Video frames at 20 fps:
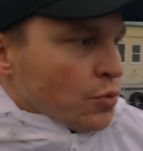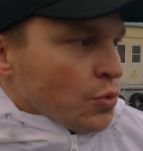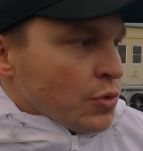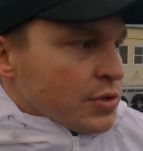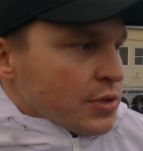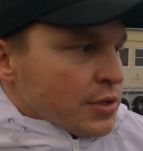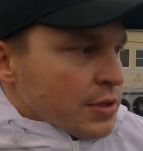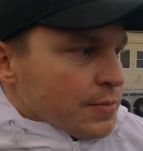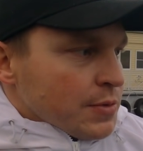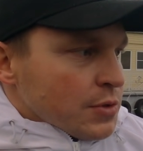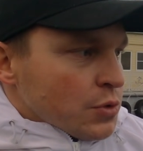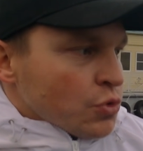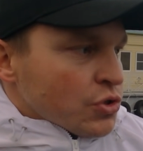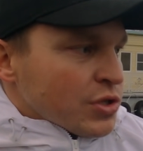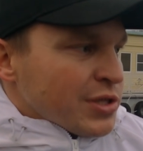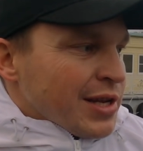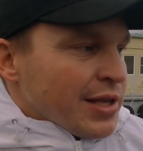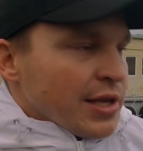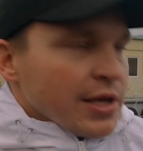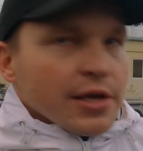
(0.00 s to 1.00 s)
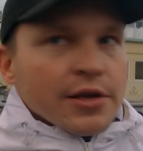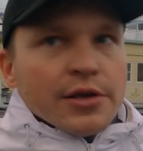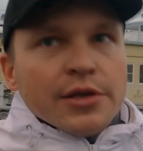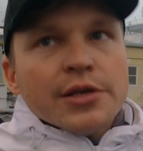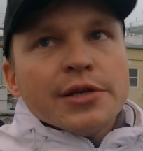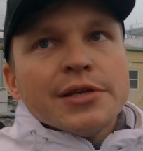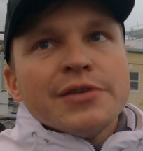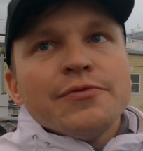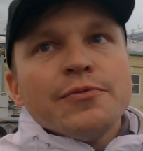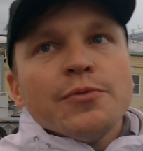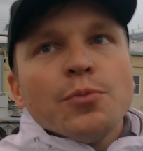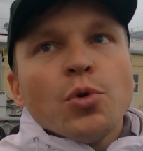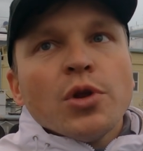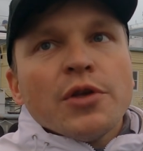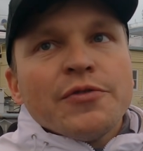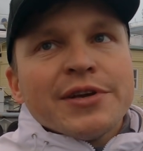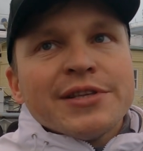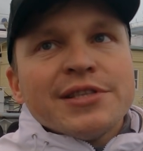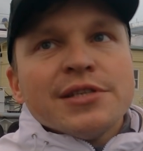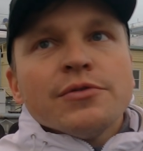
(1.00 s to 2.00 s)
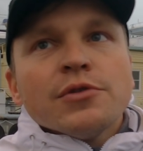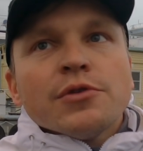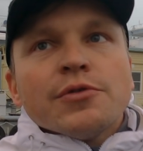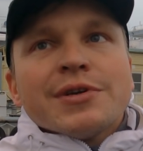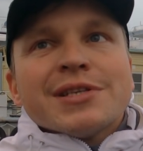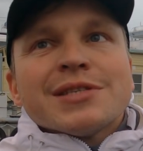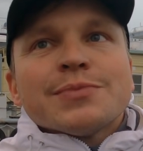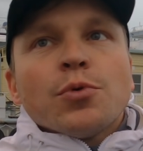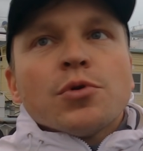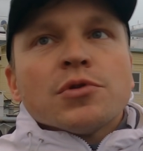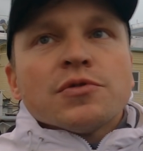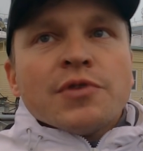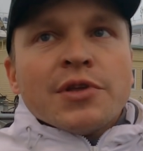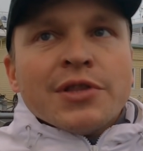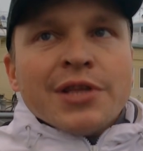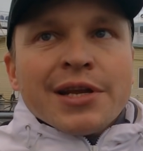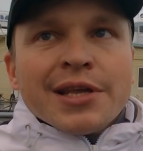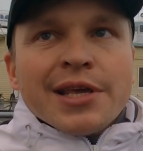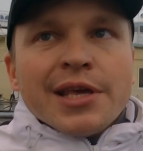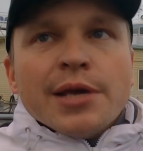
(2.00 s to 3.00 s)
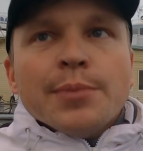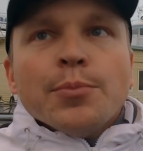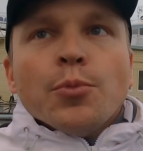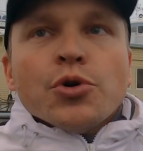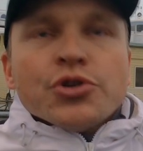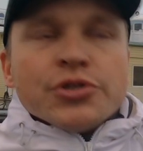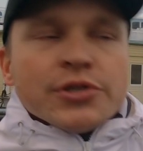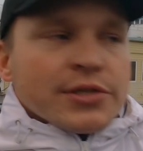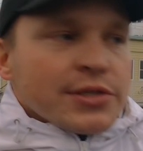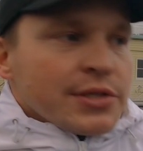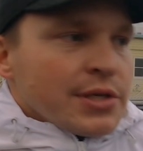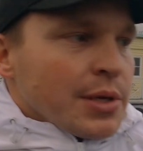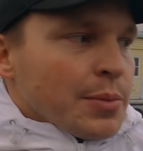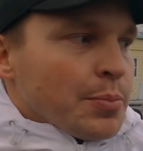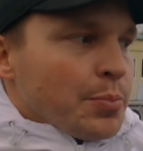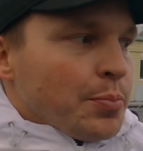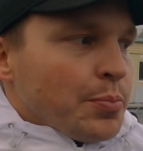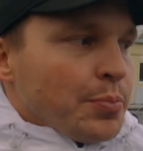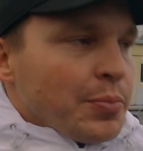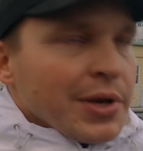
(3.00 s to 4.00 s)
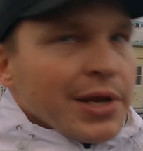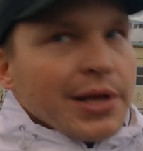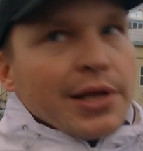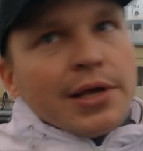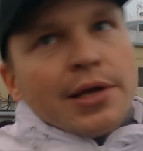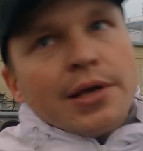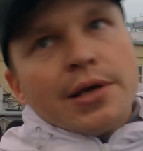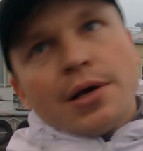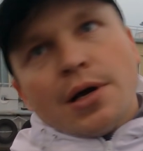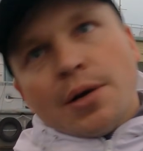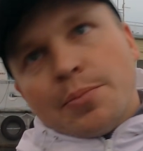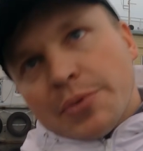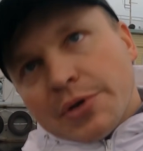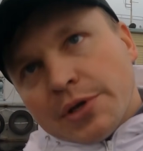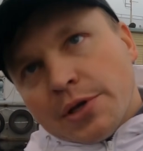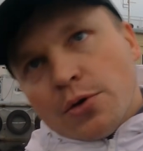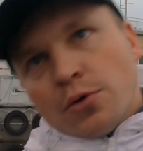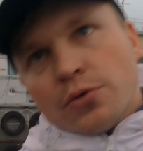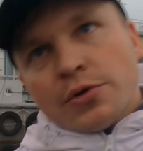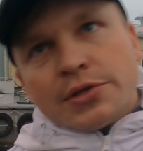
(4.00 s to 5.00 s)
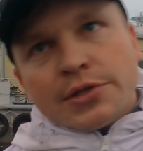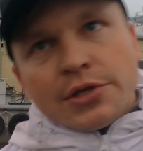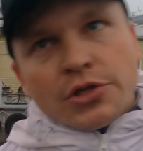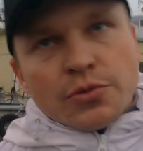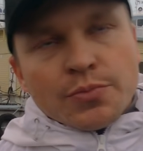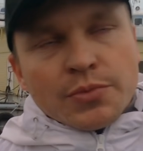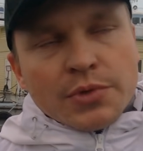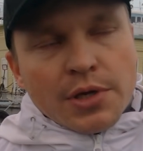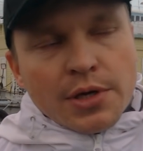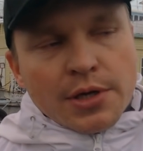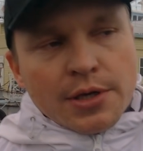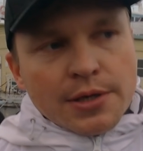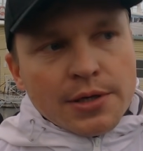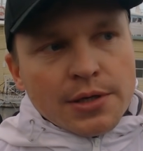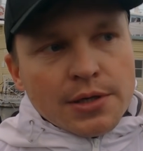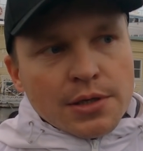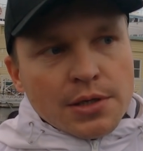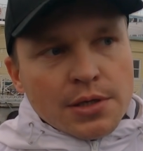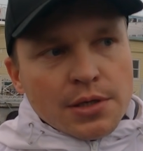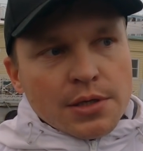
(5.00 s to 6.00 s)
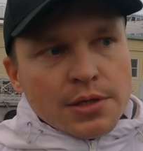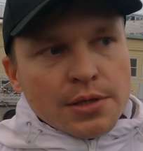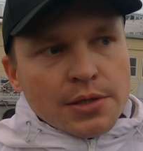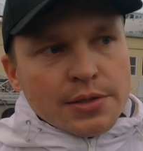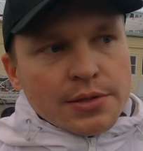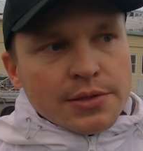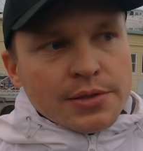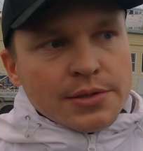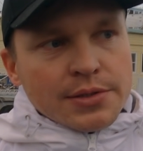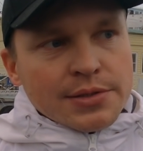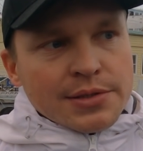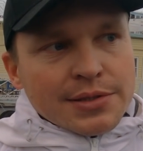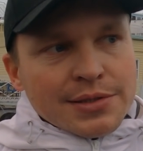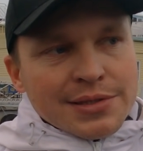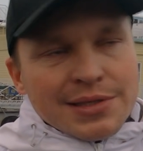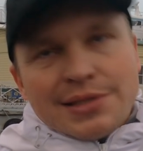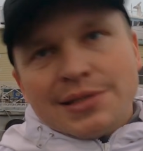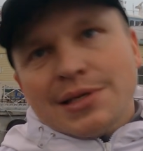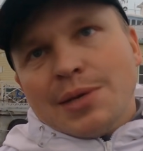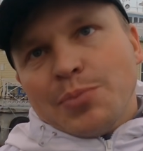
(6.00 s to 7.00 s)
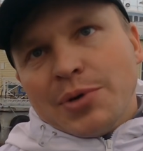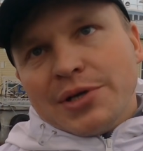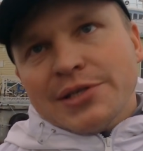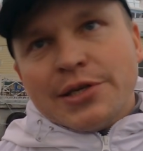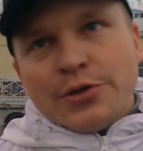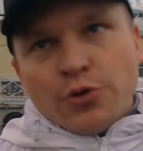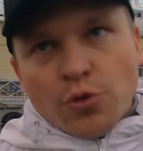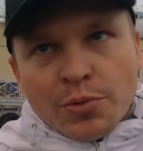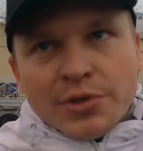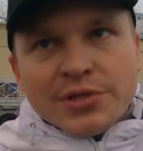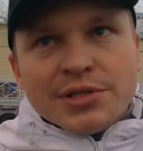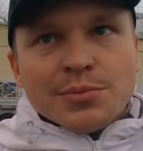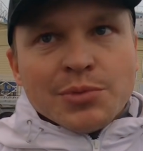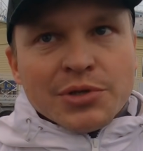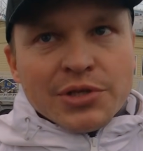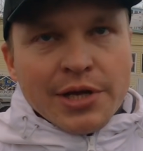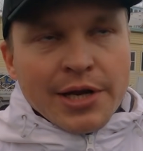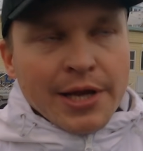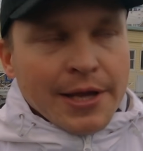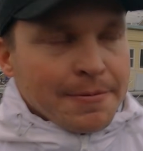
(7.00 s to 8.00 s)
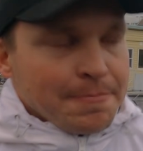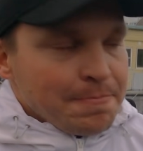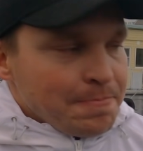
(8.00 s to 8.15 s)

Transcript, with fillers: то есть с точки зрения более эффективного использования энергии и мощности при определенной, скажем так, а, запасе емкости батарей.